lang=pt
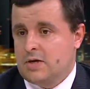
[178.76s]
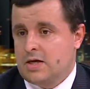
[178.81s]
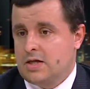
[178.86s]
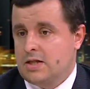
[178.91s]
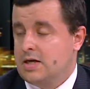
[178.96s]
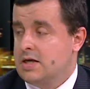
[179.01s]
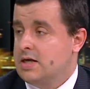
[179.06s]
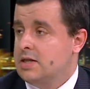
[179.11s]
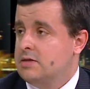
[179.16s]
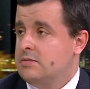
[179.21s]
uma
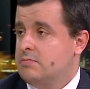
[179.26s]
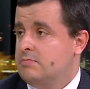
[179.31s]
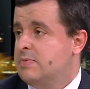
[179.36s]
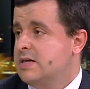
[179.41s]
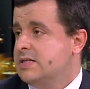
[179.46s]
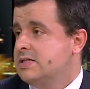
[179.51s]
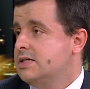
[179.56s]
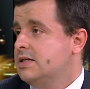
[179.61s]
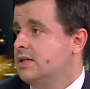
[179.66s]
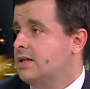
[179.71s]
ideia de
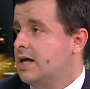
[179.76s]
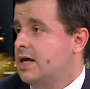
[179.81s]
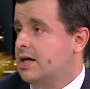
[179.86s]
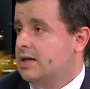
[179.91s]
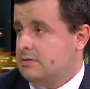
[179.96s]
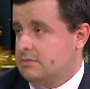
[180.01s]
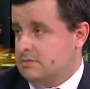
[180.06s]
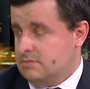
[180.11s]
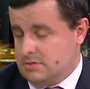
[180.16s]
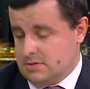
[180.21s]

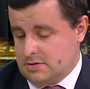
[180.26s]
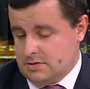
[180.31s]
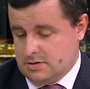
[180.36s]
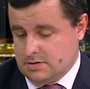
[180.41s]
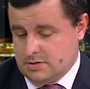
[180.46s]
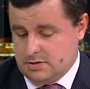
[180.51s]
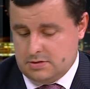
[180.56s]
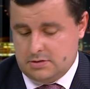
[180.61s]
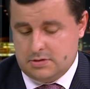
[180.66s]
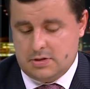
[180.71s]
basilar
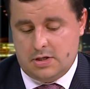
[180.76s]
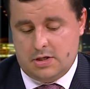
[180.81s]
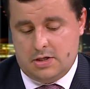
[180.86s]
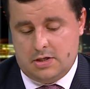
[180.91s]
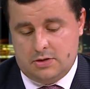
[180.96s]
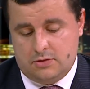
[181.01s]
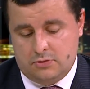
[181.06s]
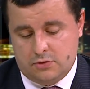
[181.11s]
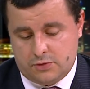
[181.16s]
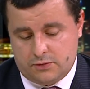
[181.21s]
eh,
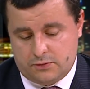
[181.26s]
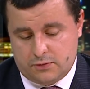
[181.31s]
no